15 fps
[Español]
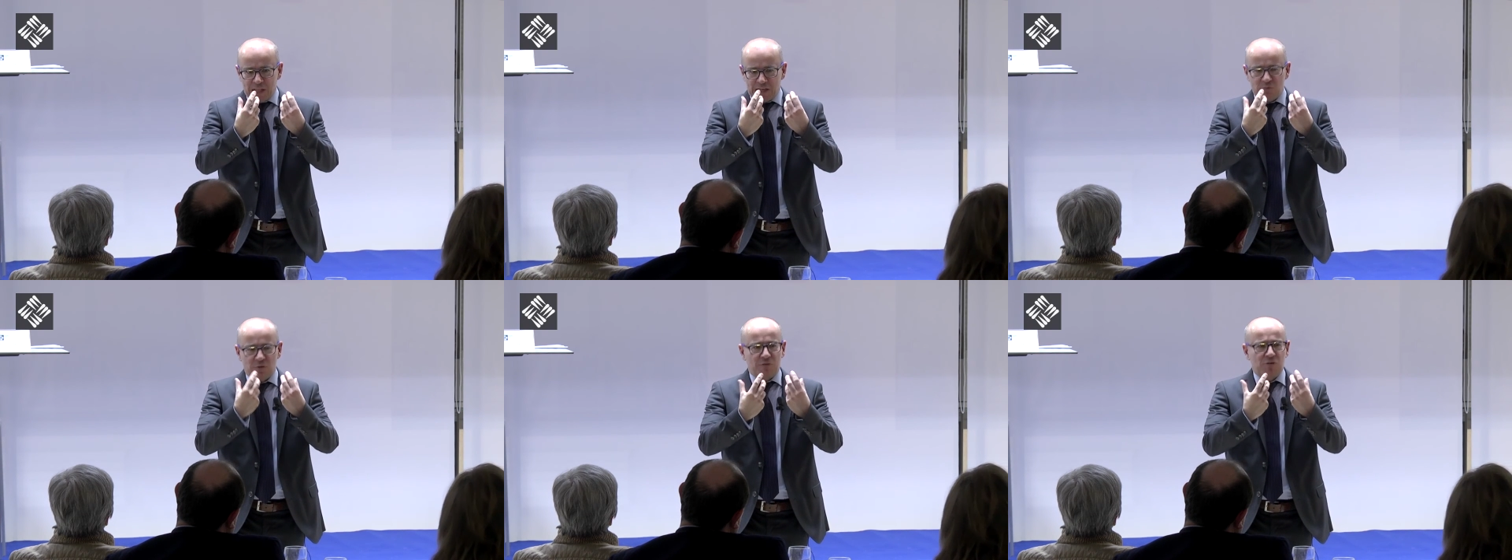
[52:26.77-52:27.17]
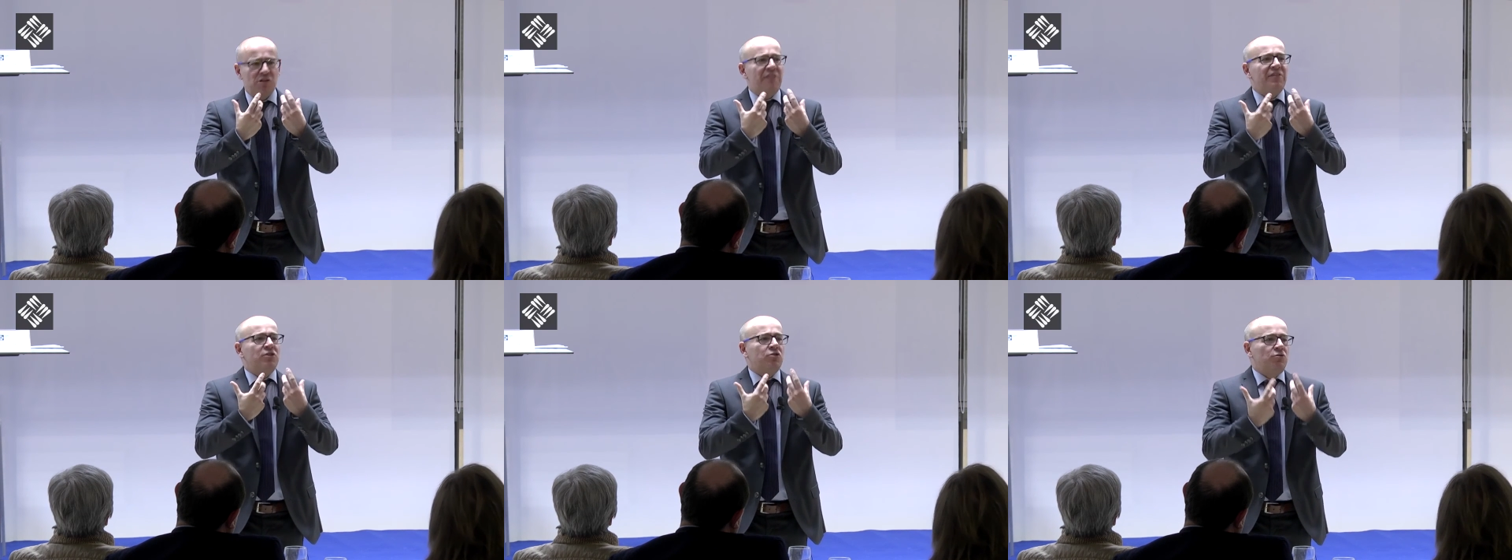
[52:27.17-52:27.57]
situación
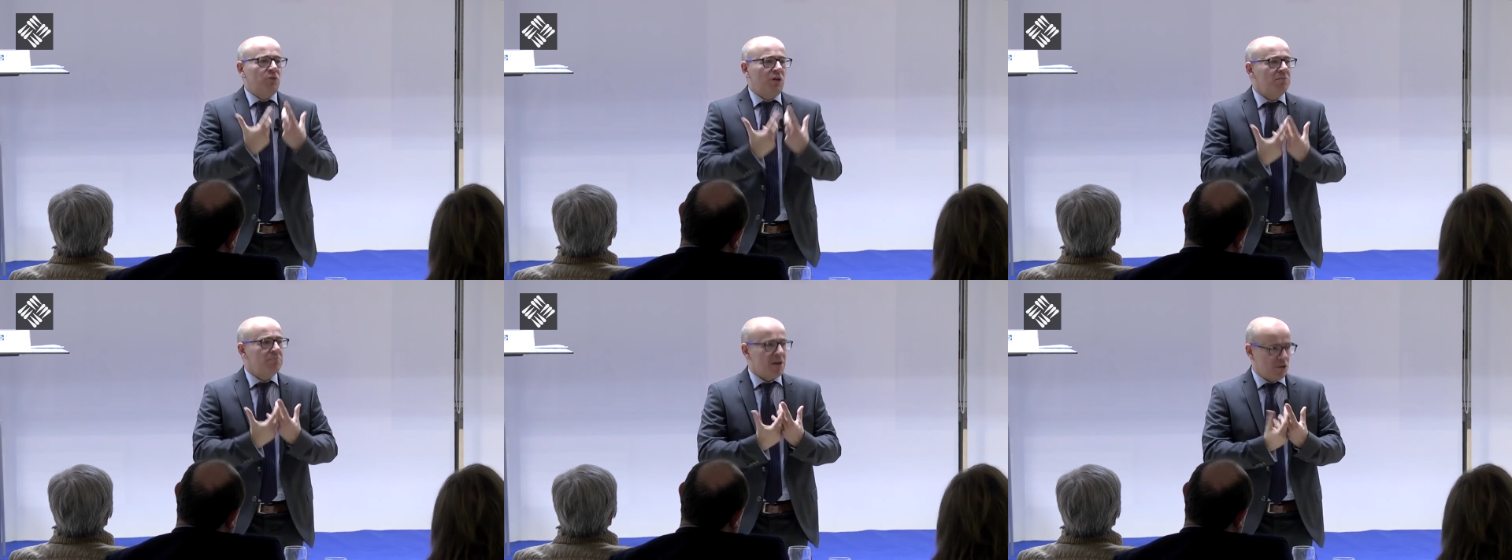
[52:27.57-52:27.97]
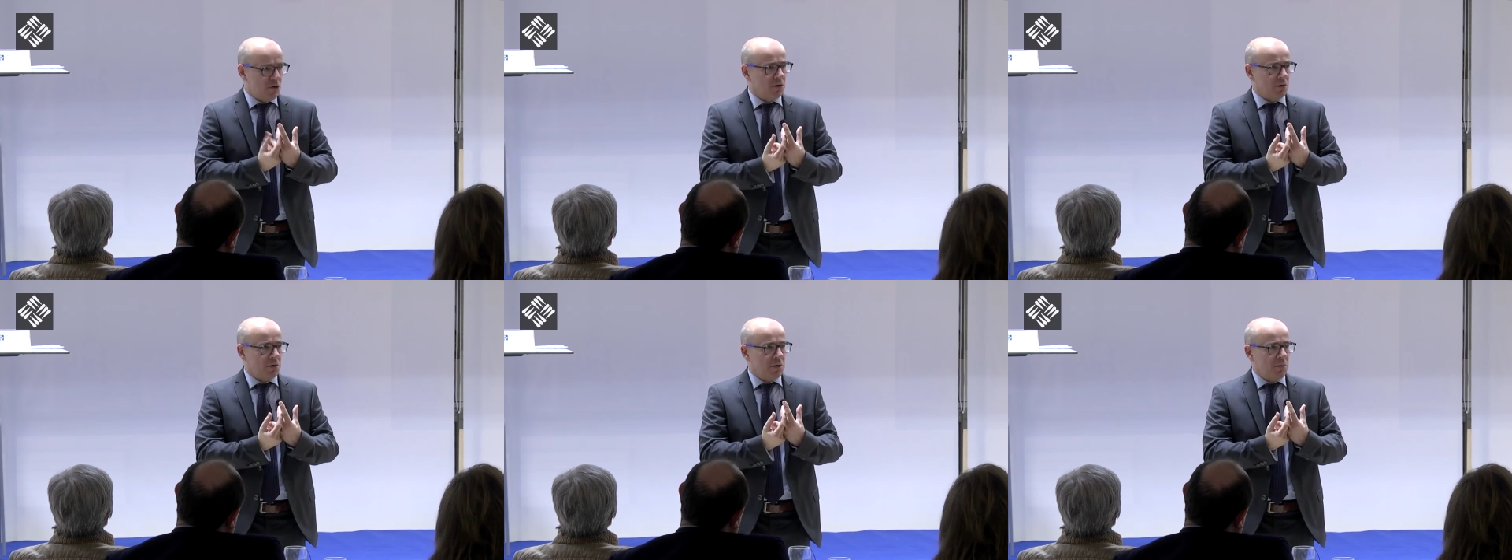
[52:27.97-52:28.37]
de descontrol es
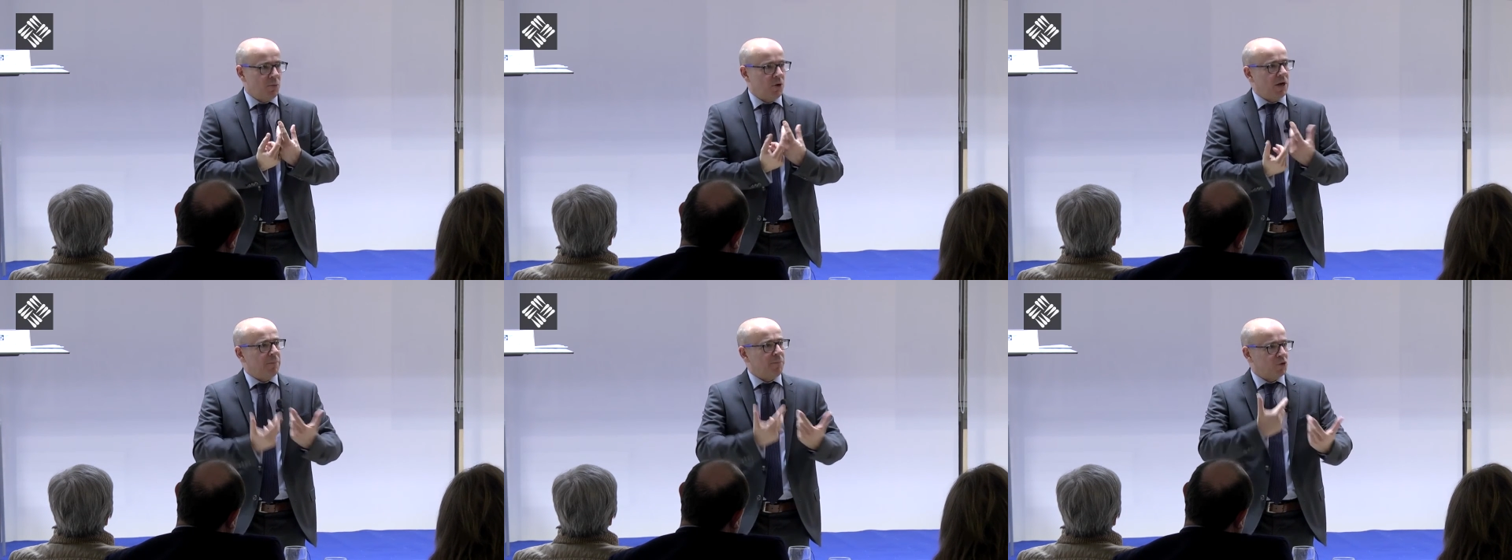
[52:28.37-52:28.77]
mayor, porque las